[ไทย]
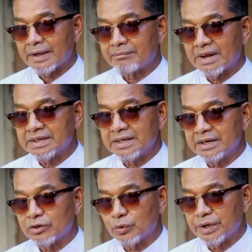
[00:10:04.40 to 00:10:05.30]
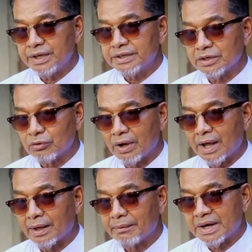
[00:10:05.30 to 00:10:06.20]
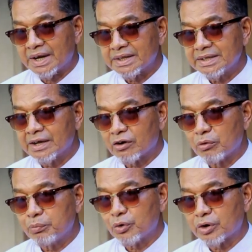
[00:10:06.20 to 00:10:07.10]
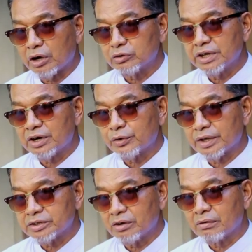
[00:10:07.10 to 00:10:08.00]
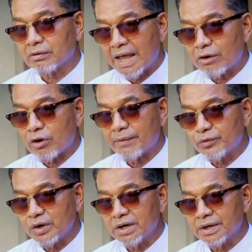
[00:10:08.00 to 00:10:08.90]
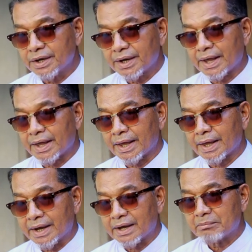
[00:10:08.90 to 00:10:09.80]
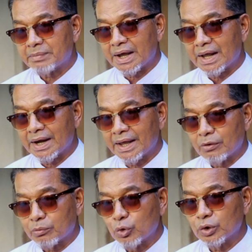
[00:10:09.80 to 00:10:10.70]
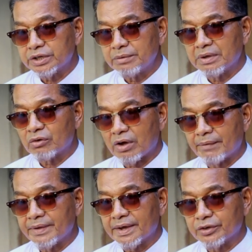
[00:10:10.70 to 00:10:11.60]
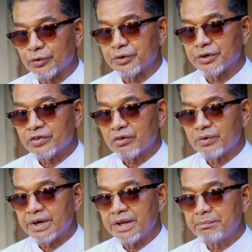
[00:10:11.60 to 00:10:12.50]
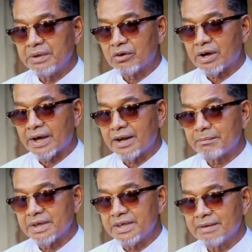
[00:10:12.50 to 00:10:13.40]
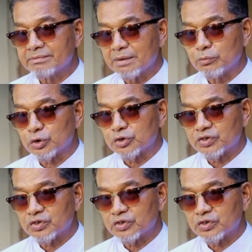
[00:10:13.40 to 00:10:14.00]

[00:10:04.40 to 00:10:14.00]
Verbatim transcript: ทำหน้าที่ตรงนี้ถือว่าเป็นหน้าที่ของพวกเราที่เราจะต้องให้ความช่วยเหลือแก่ เด็กกำพร้า และครอบครัวที่มีความยากจน ซึ่งวันนี้มีโอกาสได้มาเยี่ยมทั้งหมด